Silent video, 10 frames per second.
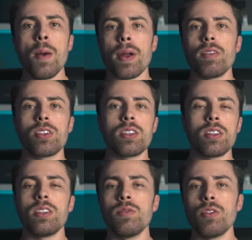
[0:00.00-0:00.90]
para você
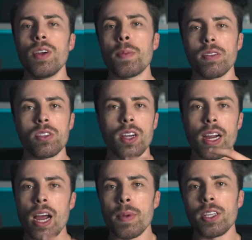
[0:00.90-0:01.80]
se desenvolver, para você
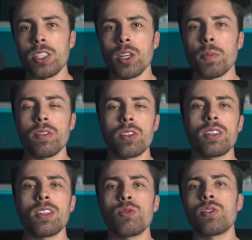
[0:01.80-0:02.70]
ganhar mais dinheiro, para você
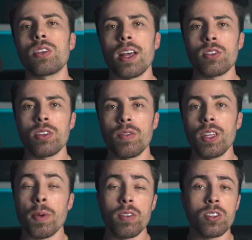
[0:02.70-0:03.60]
ter sucesso na
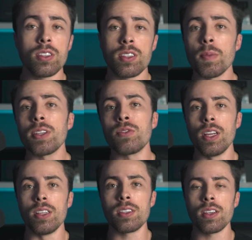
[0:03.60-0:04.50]
vida e para você ser mais
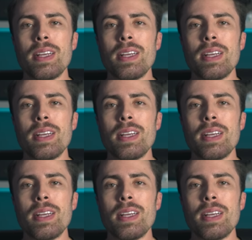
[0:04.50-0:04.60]
feliz.